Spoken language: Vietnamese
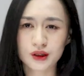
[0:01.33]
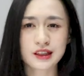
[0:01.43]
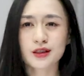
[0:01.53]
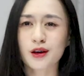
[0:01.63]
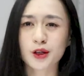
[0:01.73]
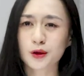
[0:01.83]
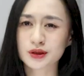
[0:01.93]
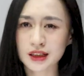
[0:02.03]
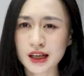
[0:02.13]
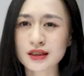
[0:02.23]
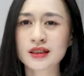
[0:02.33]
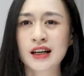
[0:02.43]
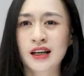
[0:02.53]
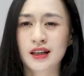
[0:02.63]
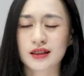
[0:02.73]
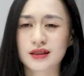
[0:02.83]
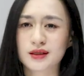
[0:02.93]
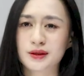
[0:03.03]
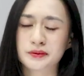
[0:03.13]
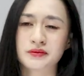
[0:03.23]
Lý do đầu tiên uh,
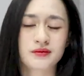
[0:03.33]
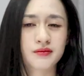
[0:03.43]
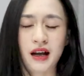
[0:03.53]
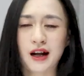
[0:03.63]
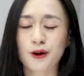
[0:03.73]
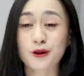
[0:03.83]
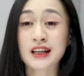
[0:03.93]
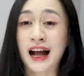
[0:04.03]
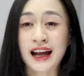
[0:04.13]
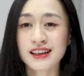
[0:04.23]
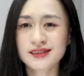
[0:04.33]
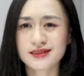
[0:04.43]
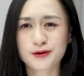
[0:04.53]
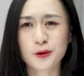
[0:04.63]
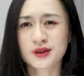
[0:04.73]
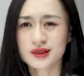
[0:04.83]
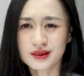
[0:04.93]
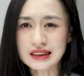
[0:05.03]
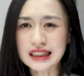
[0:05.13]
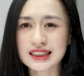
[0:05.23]
mà con gái, phụ
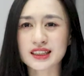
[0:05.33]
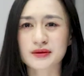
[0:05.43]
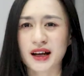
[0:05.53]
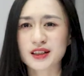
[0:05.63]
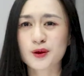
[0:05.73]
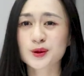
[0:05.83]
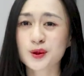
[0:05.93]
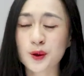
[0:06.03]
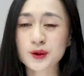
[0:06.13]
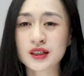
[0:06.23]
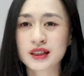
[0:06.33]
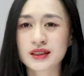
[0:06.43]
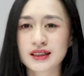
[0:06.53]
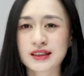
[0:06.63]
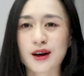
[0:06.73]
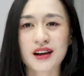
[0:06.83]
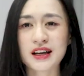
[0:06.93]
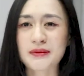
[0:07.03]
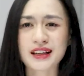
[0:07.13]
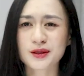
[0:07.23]
nữ nghĩ rằng bạn không thu hút thì đó
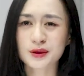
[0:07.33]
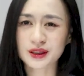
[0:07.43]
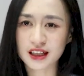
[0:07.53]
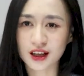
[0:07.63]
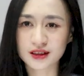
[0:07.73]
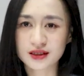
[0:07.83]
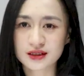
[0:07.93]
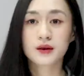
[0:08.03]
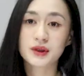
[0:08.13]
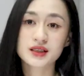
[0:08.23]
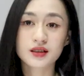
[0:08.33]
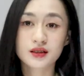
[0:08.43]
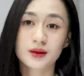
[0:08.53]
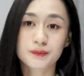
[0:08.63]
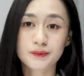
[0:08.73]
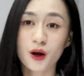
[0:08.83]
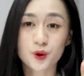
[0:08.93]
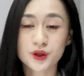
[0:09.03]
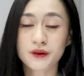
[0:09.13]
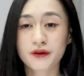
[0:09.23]
là bạn không có tiền. Bây giờ
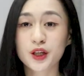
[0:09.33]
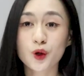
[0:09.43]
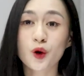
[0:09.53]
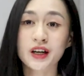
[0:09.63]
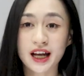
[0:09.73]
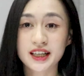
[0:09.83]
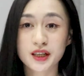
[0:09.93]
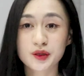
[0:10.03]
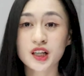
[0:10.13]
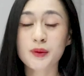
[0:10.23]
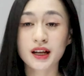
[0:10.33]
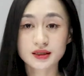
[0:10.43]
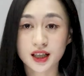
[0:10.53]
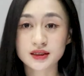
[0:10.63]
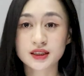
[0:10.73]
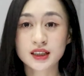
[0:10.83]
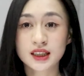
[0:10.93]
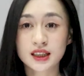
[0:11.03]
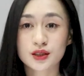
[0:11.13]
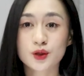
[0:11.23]
pause video này nếu như các bạn cần,
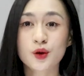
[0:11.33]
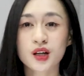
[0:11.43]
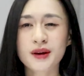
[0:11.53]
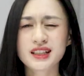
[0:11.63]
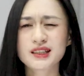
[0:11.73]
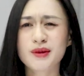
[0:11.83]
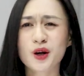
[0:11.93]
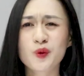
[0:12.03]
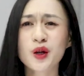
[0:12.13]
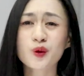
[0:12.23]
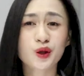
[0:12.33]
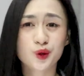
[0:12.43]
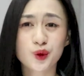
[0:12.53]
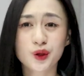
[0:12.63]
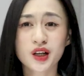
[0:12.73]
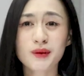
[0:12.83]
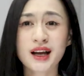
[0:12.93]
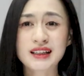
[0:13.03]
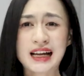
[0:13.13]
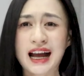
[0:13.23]
rồi các bạn chỉ mặc nguyên quần đùi, các
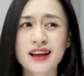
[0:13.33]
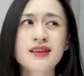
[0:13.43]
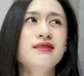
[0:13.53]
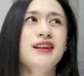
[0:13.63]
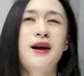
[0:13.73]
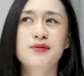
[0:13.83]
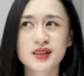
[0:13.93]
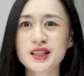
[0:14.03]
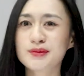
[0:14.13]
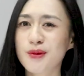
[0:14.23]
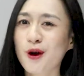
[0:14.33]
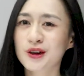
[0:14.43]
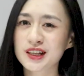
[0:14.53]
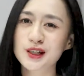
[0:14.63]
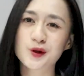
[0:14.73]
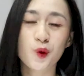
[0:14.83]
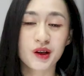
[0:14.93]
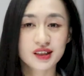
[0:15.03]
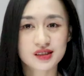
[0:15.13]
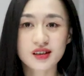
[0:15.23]
bạn hãy ngắm nhìn body của
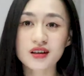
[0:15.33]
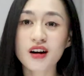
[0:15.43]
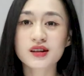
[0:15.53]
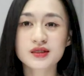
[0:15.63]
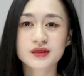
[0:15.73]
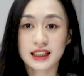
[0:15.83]
mình trước gương.